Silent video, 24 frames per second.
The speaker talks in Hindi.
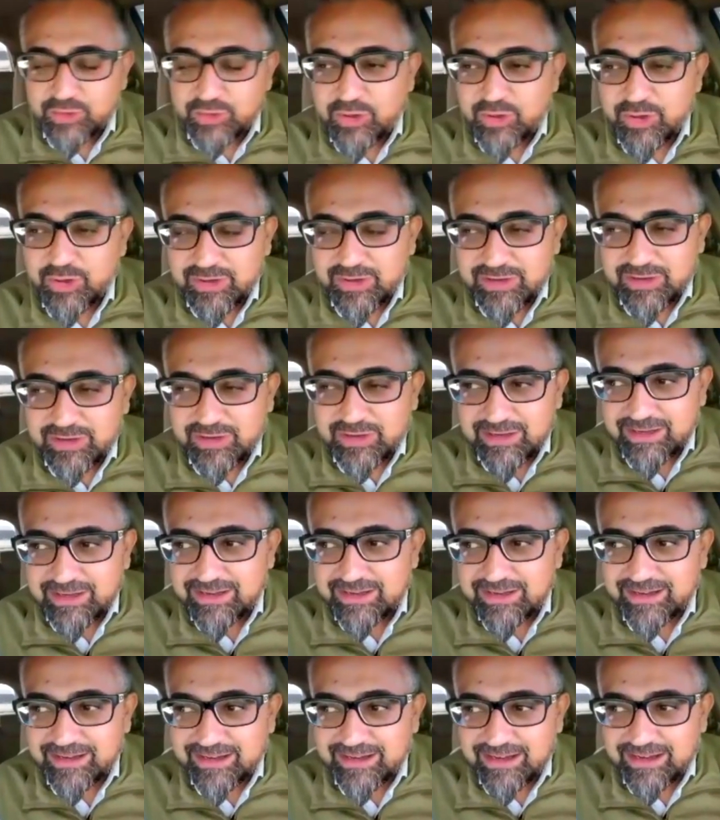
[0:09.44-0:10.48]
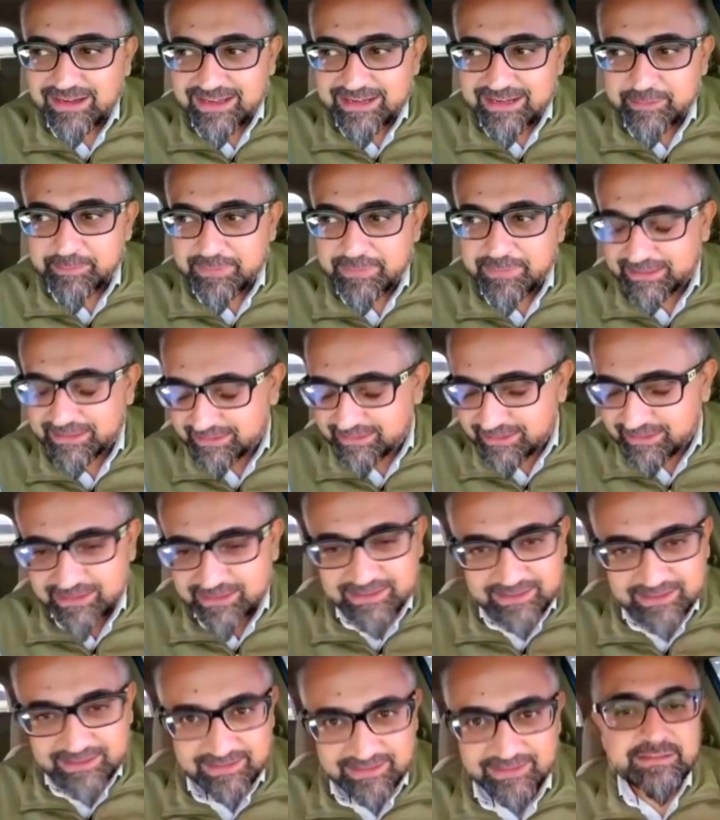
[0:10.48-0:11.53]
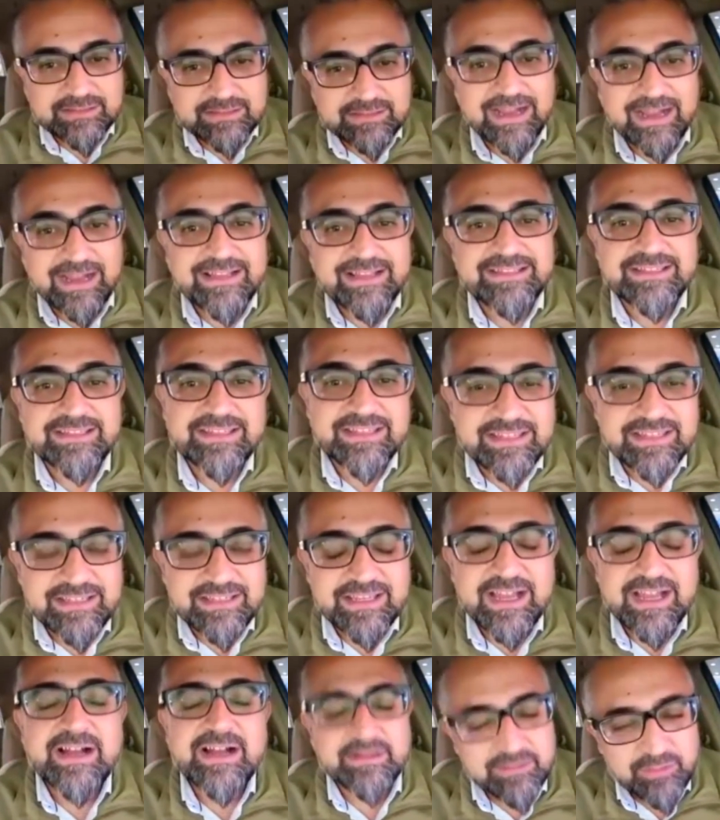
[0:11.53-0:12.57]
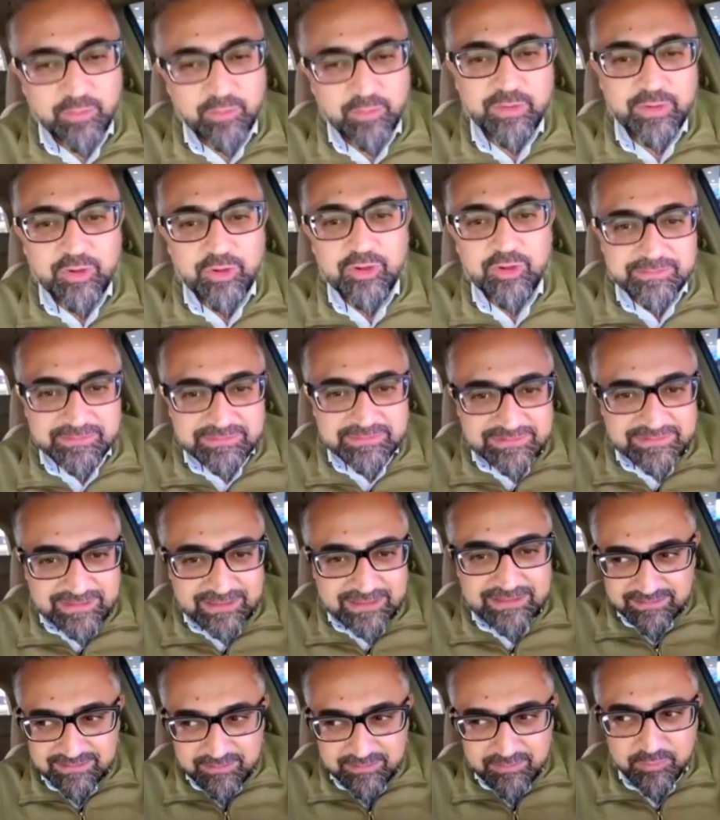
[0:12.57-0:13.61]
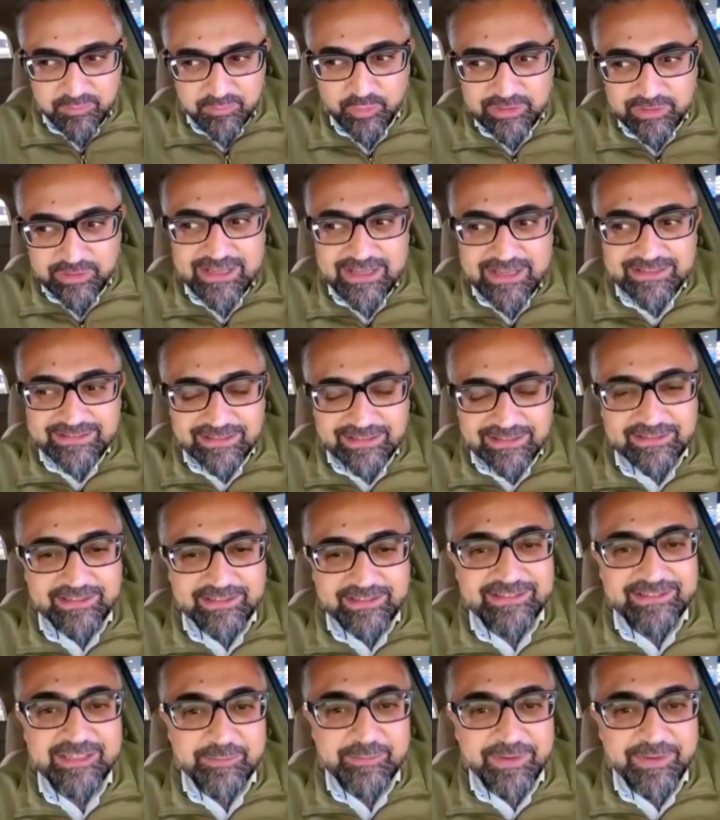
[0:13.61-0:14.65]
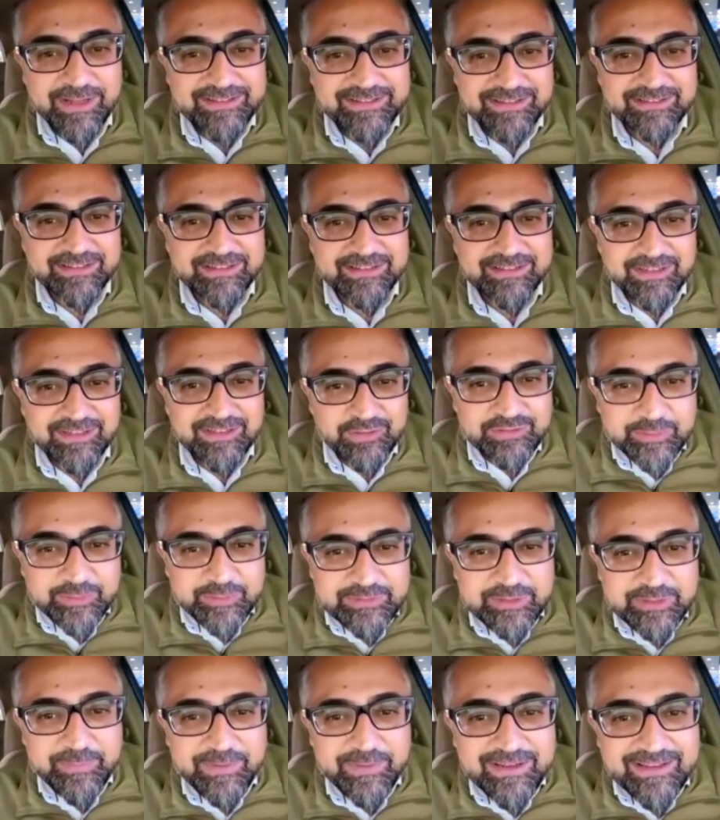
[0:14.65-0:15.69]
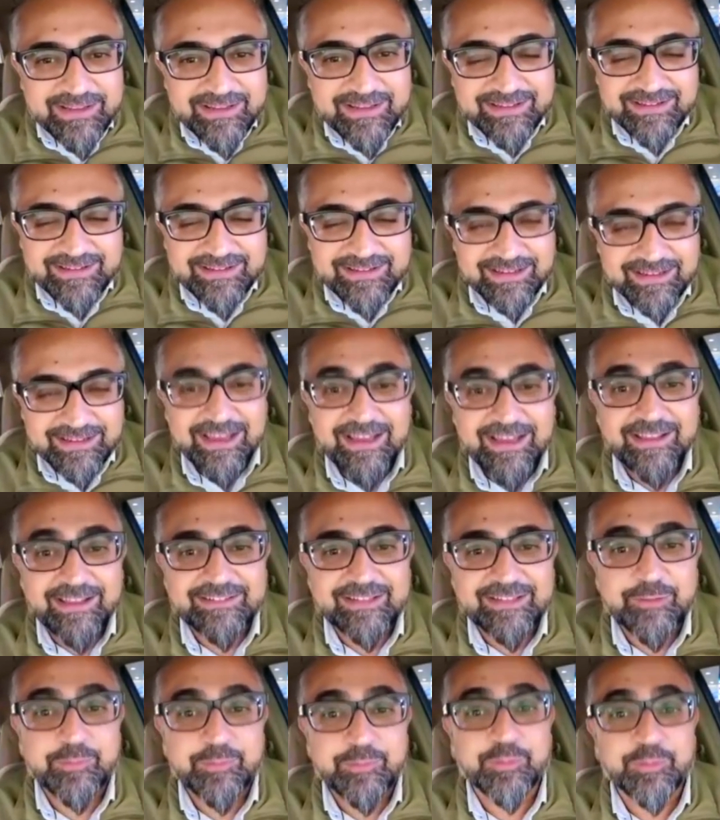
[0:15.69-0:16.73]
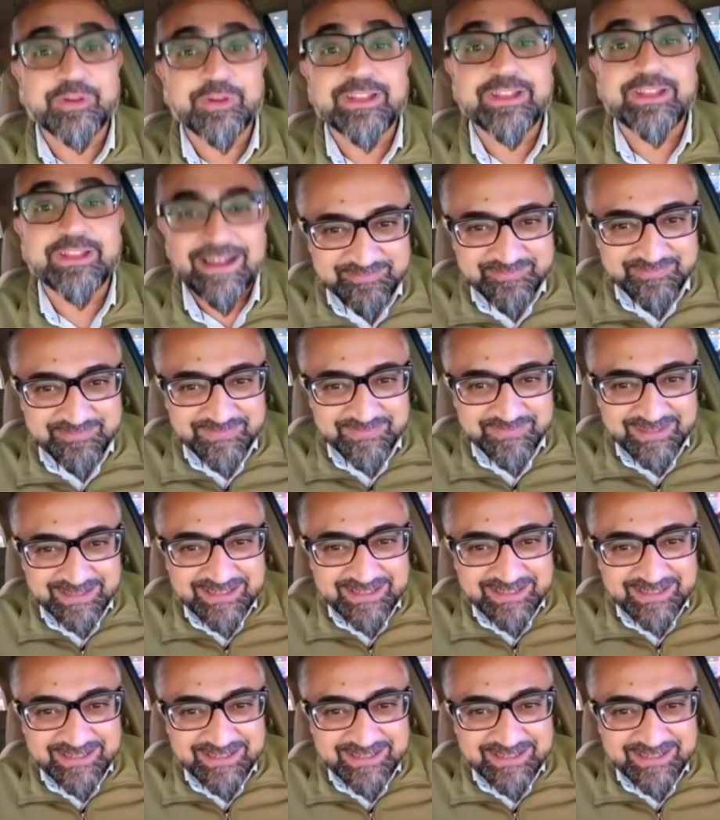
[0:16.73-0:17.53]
तो uh, अगर हम बात करें ताज की या ओवरऑल मुगलिया सल्तनत की बात करते हैं ना सबसे पहले एक ख्याल आता है मुगल आजम जी